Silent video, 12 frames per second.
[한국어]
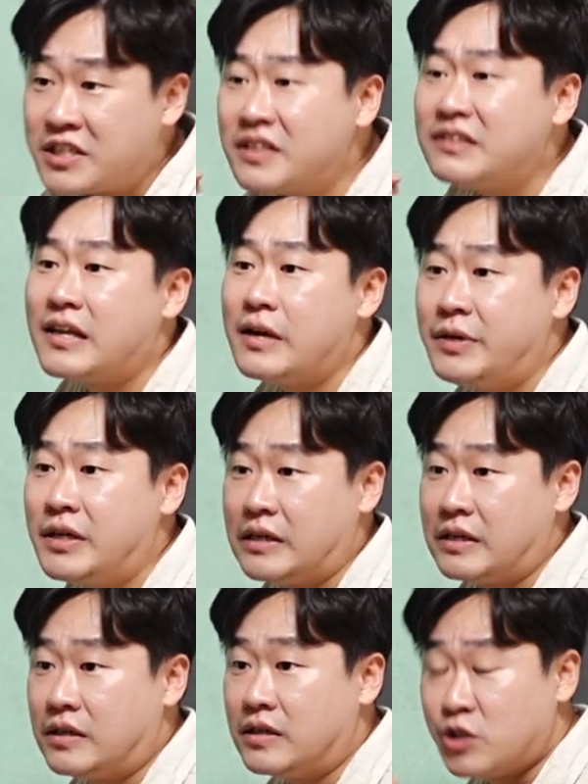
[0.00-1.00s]
시스템을
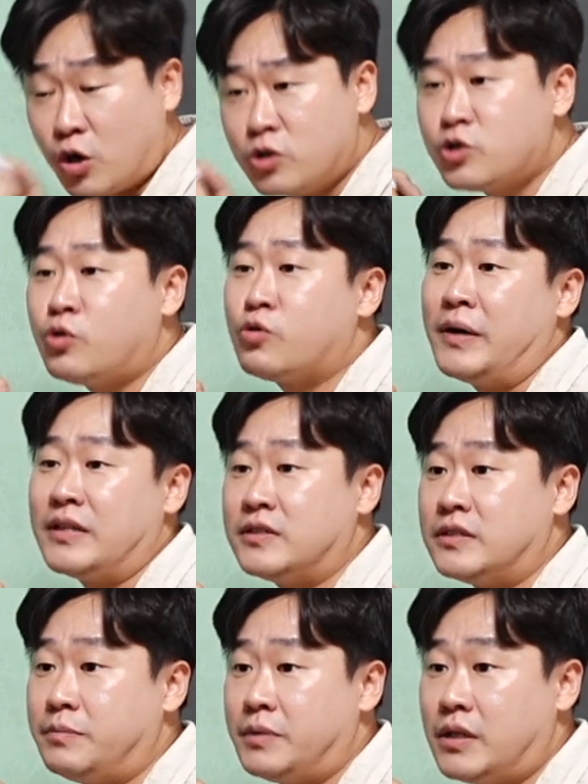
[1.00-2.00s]
적극적으로
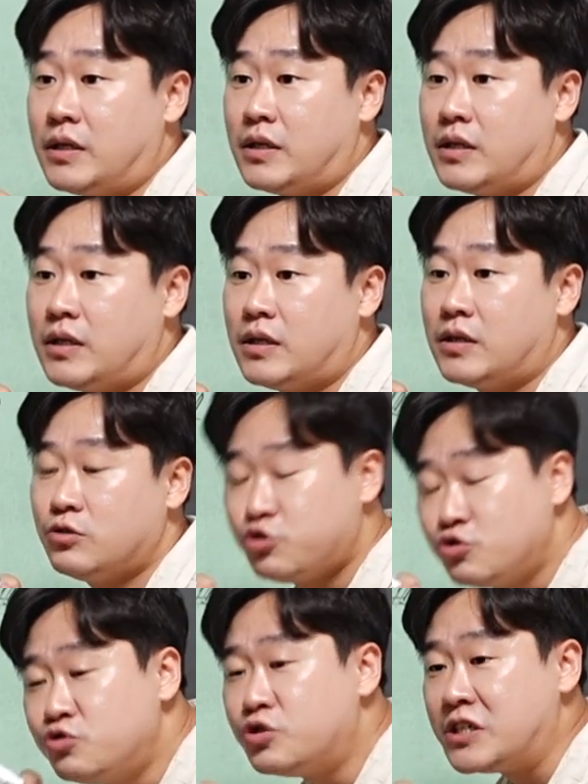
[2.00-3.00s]
받아들입니다.
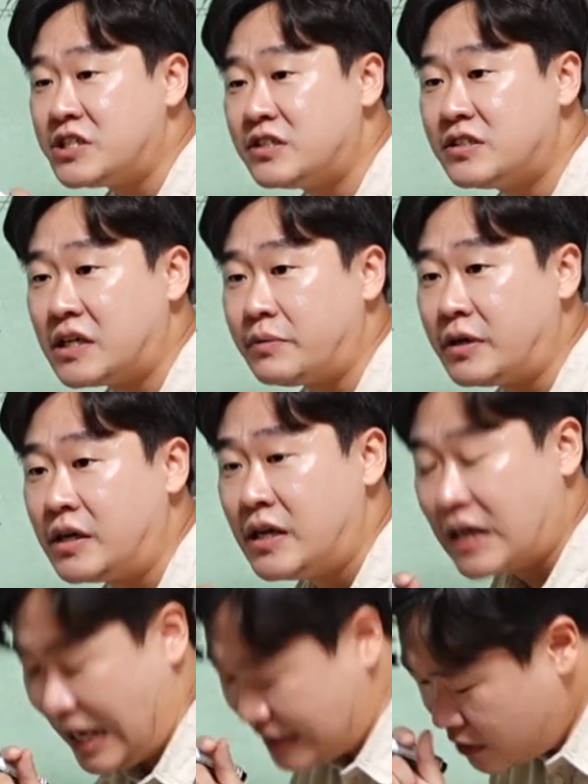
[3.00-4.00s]
중국의 시스템을.
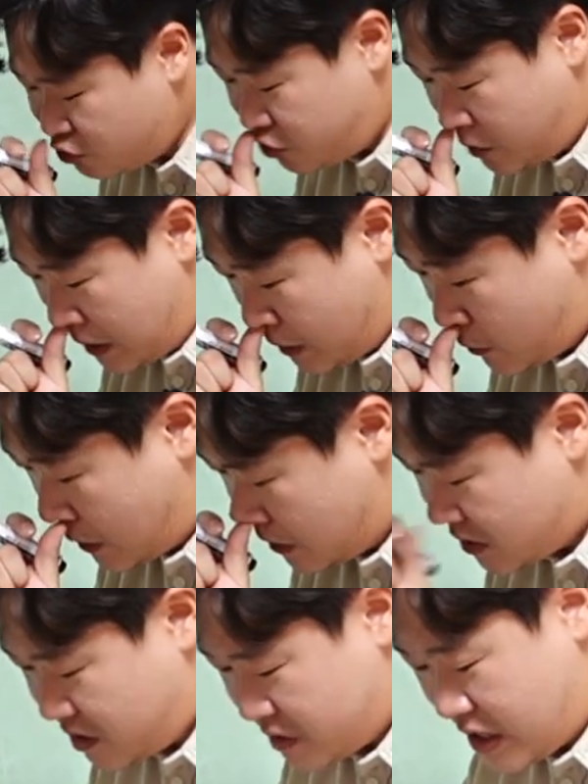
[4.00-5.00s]
가장 중요한 게 뭘까? 이거
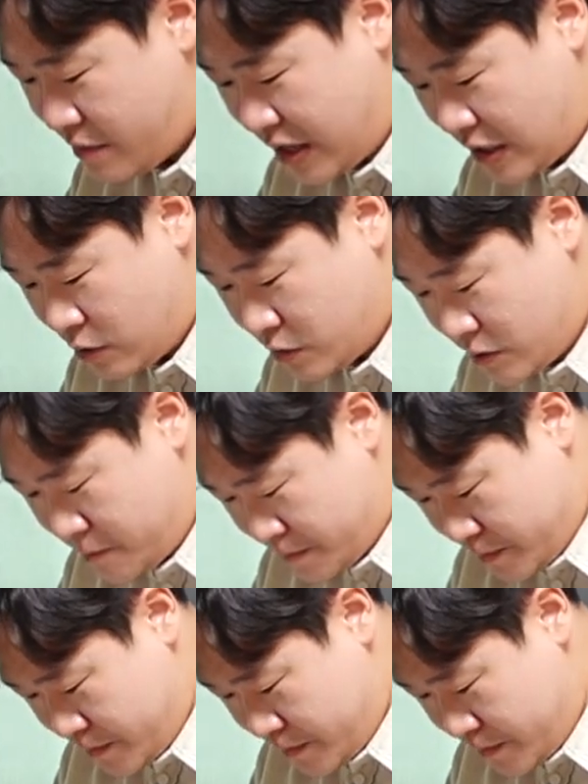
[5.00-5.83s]
시험 제일 많이 나오는 거예요.